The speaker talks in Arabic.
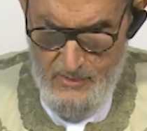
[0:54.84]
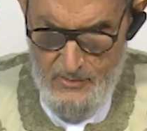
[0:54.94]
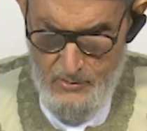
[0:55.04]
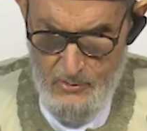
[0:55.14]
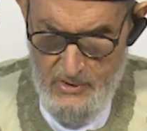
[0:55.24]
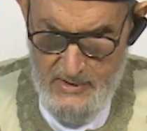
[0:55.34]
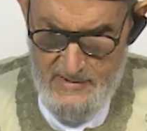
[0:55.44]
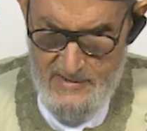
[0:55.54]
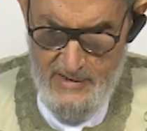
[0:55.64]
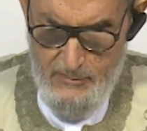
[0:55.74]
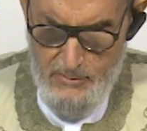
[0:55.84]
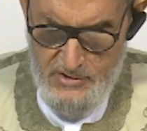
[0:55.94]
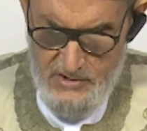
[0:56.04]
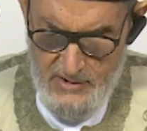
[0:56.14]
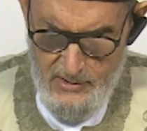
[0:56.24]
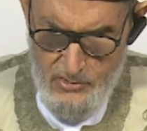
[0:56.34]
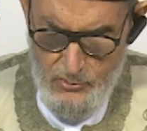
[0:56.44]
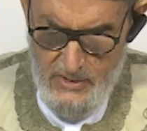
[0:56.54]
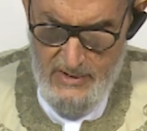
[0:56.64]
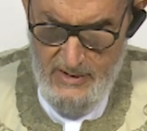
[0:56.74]
نقول لك السلف مش شرط
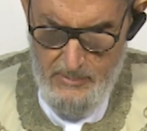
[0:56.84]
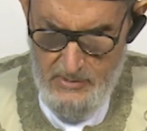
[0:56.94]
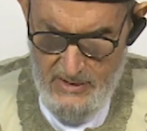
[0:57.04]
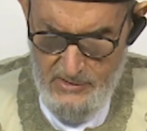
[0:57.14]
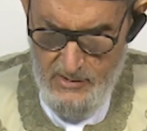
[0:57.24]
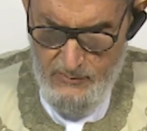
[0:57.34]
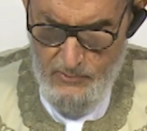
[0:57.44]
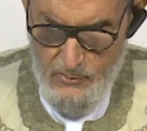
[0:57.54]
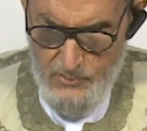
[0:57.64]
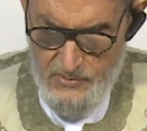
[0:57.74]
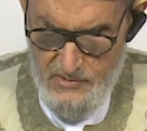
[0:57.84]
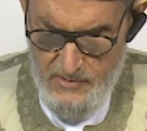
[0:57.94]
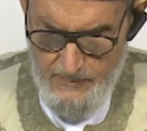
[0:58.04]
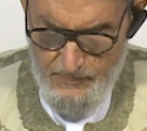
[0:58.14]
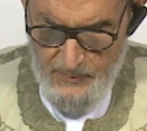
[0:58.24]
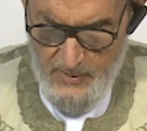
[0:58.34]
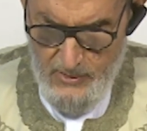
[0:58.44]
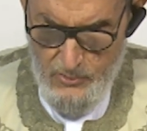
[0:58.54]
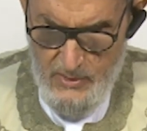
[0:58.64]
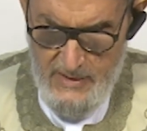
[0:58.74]
هو أن اللي بتعطيه فلوس
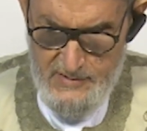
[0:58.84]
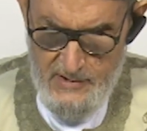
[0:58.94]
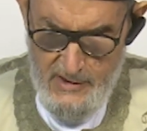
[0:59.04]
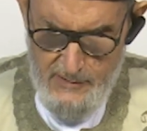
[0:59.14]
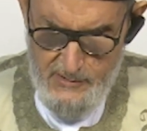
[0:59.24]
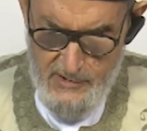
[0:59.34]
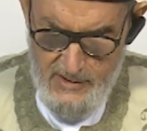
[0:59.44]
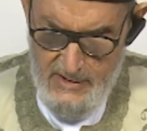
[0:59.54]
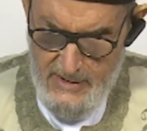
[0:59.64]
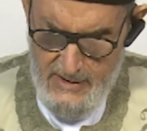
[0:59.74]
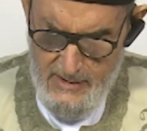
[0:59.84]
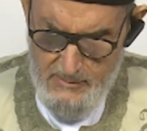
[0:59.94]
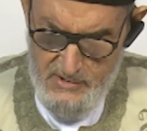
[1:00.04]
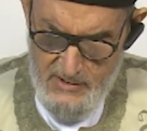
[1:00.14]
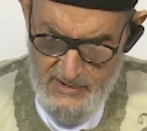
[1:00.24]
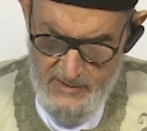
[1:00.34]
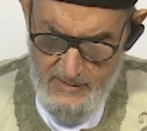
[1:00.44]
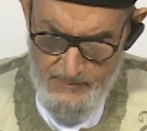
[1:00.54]
تقول له سلفتك لا هذا مش شرط